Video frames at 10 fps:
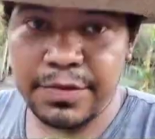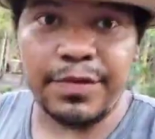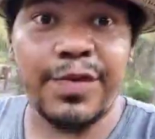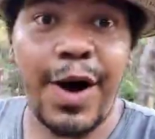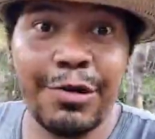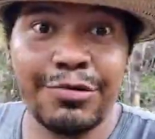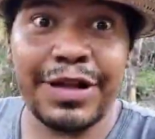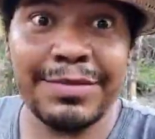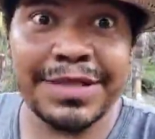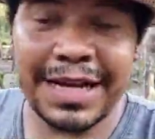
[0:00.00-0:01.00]

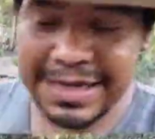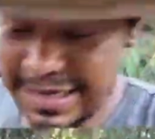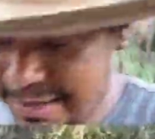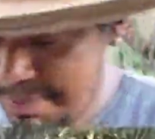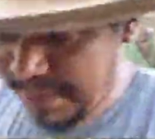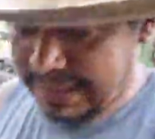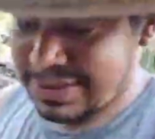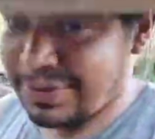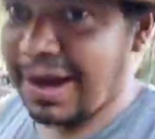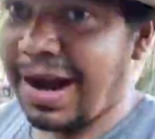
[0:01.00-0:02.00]
Voltamos aqui,
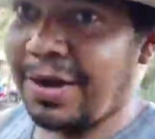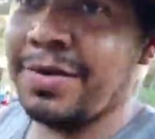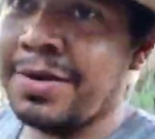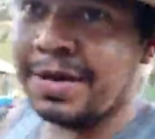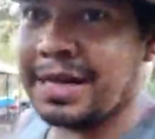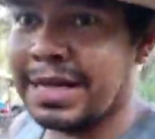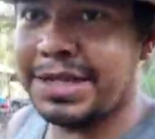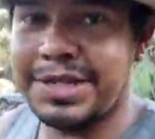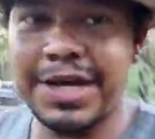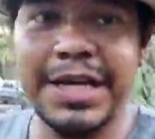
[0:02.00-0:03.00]
pessoal.
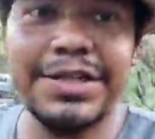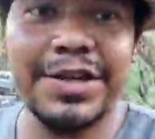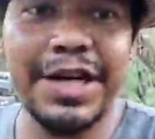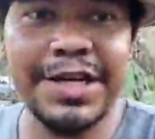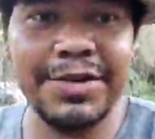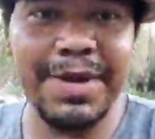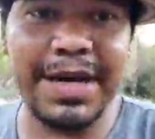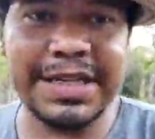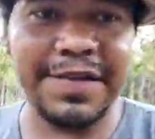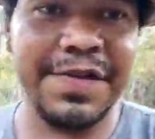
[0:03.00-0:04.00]
E, gente, olha aí como é
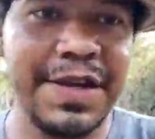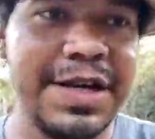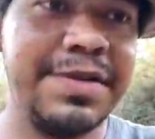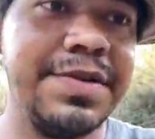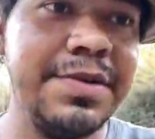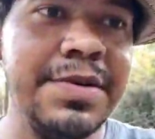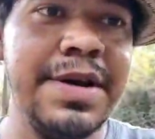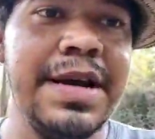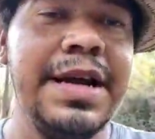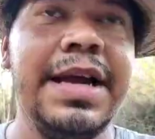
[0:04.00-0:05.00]
que tá ficando, viu?
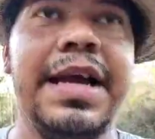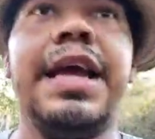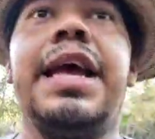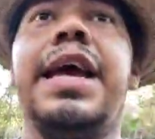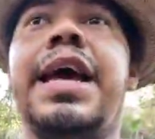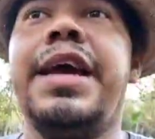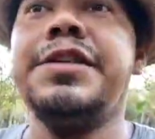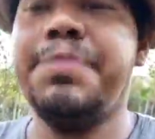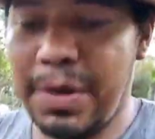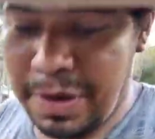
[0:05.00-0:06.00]
É, a
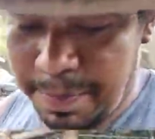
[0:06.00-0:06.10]
gente pegou a